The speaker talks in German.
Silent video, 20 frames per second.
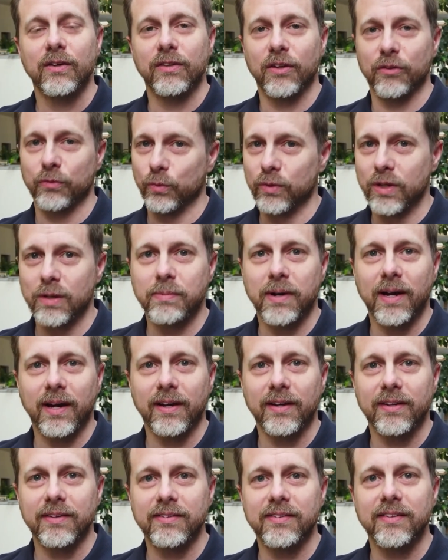Das
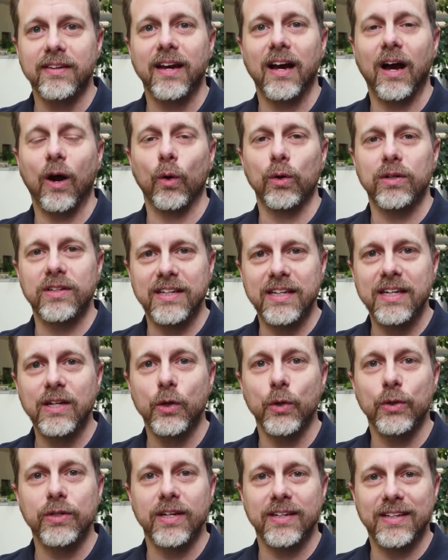Wunderbare ist, auch die
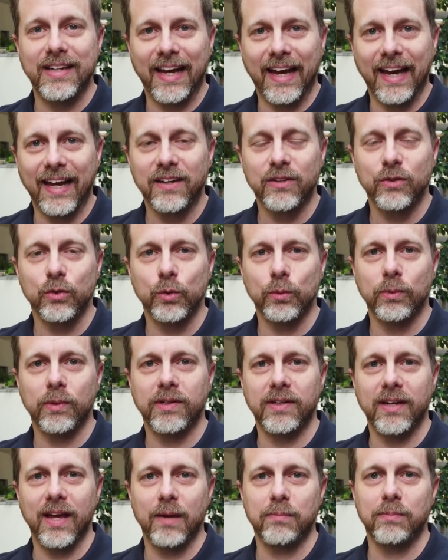könnt ihr direkt
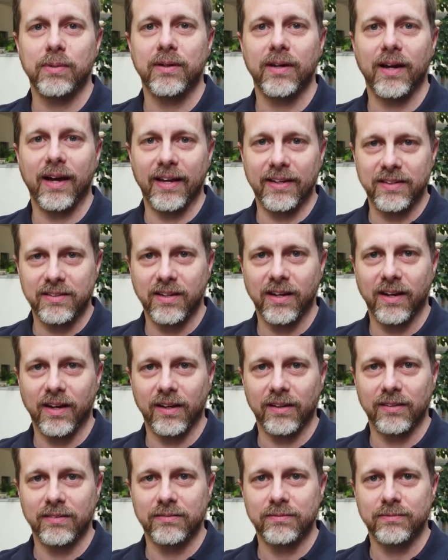über die App
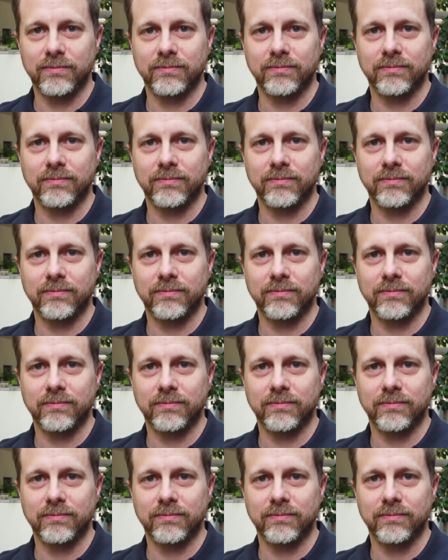eintragen.